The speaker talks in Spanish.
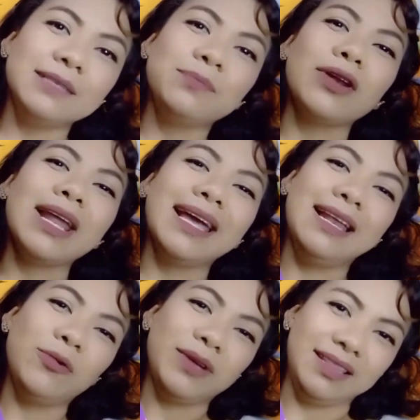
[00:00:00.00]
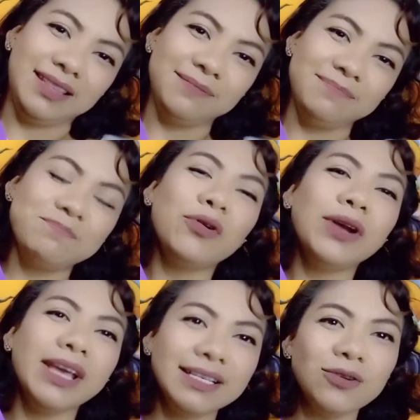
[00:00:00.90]
Por la Hello Kitty. Por
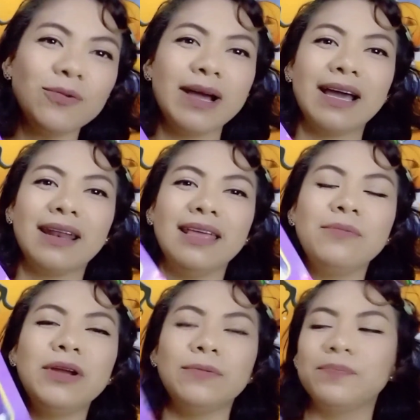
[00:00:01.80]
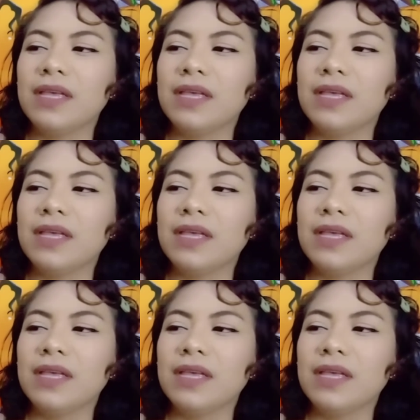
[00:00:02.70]
eso lo agarré y bueno,